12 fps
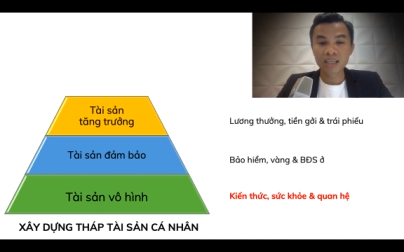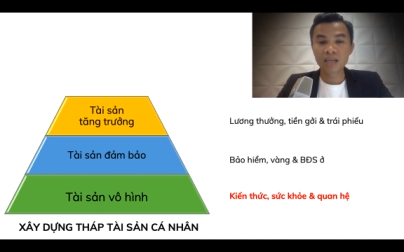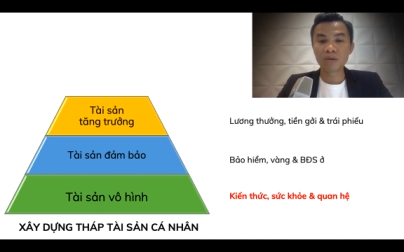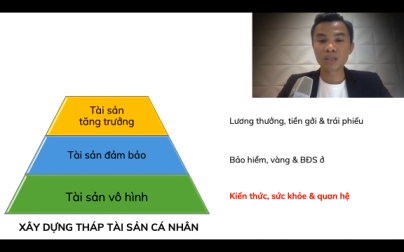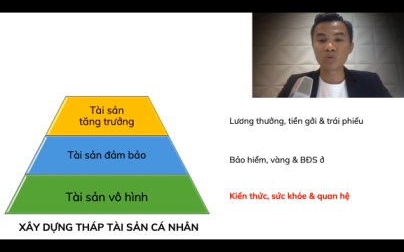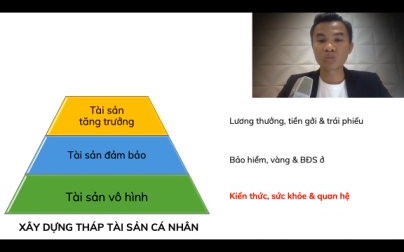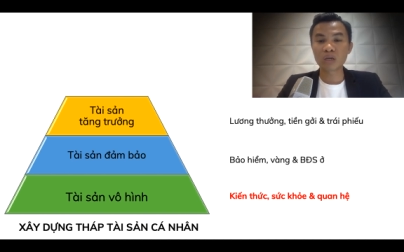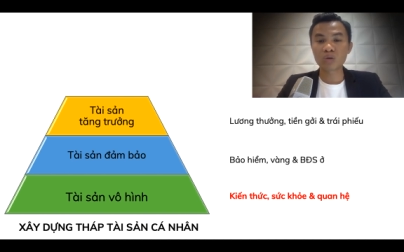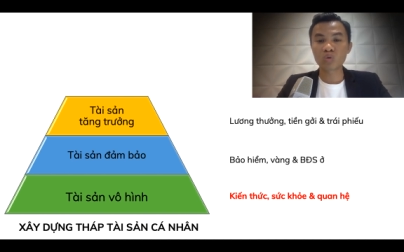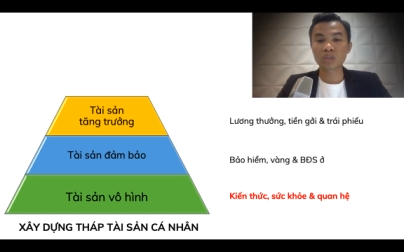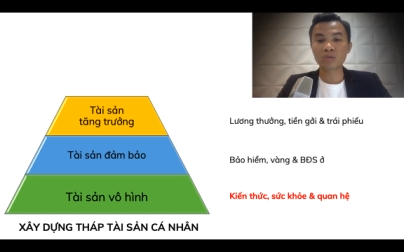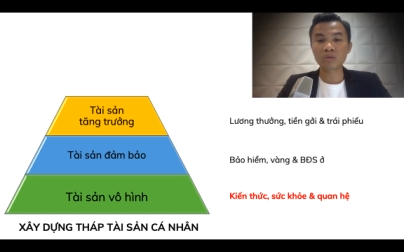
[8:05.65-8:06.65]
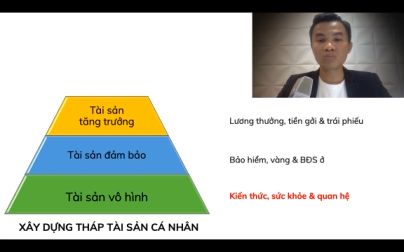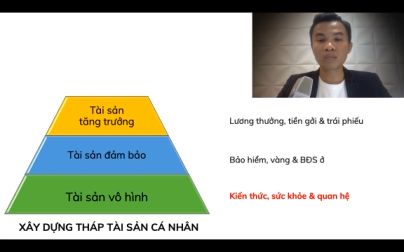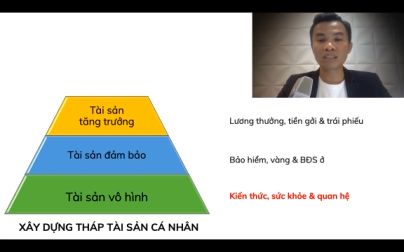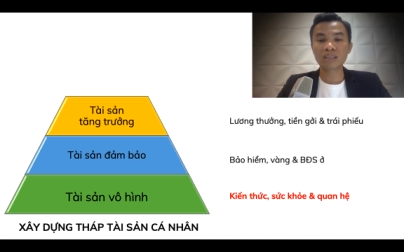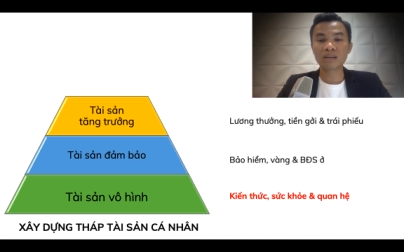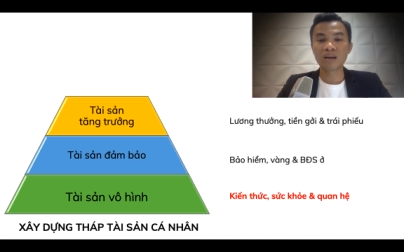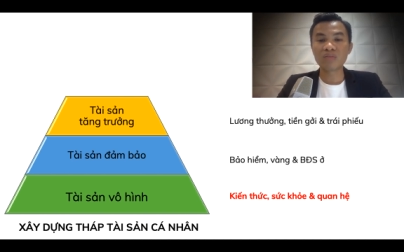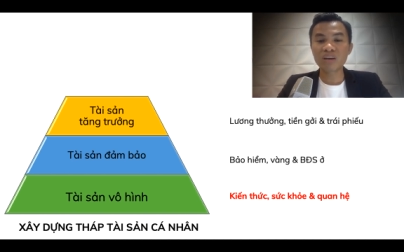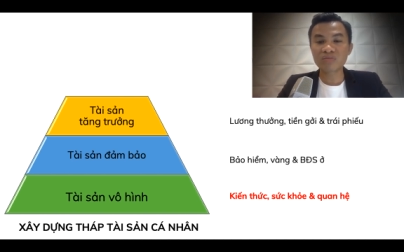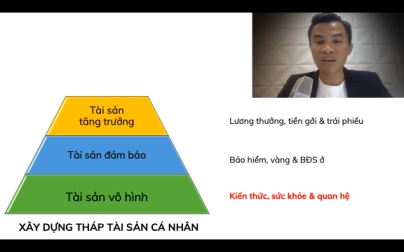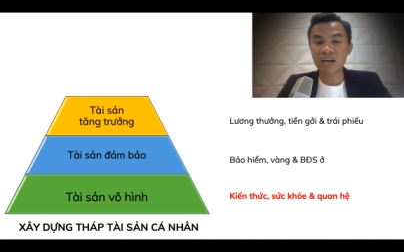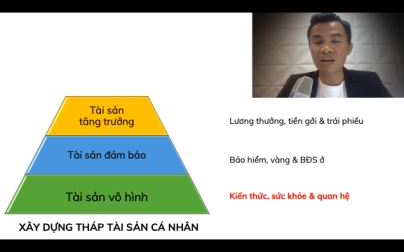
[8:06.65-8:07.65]
nhưng mà dù sao cuộc sống chúng ta sẽ đỡ
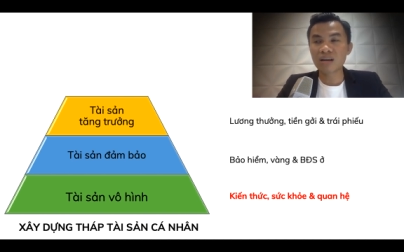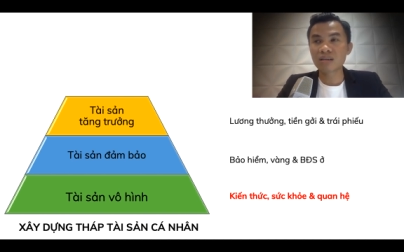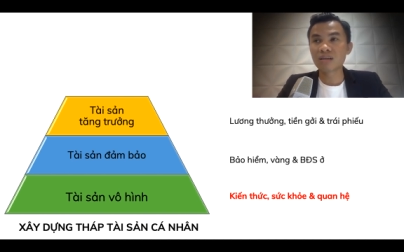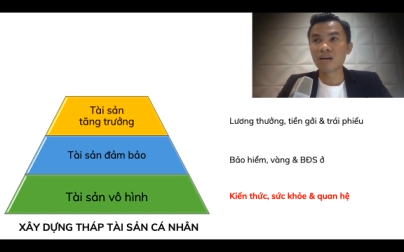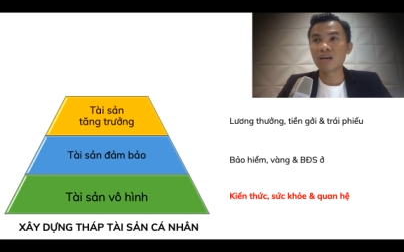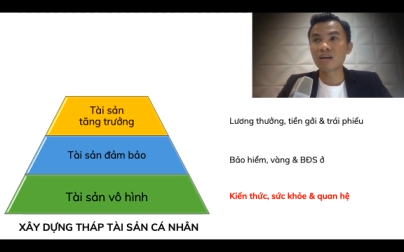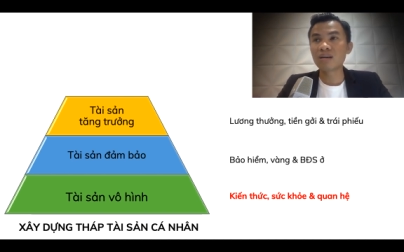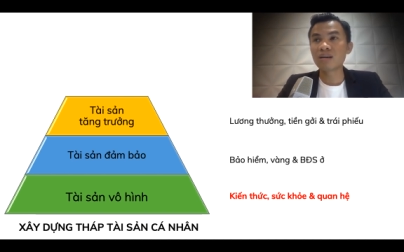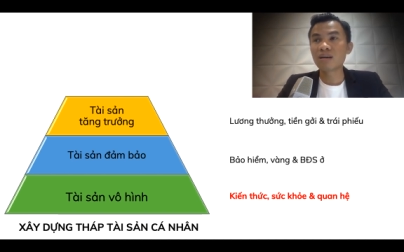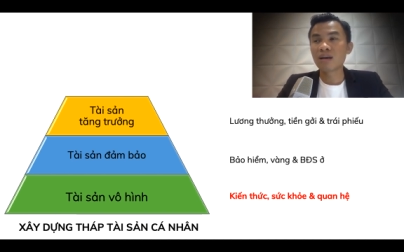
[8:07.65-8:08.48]
vất vả hơn đỡ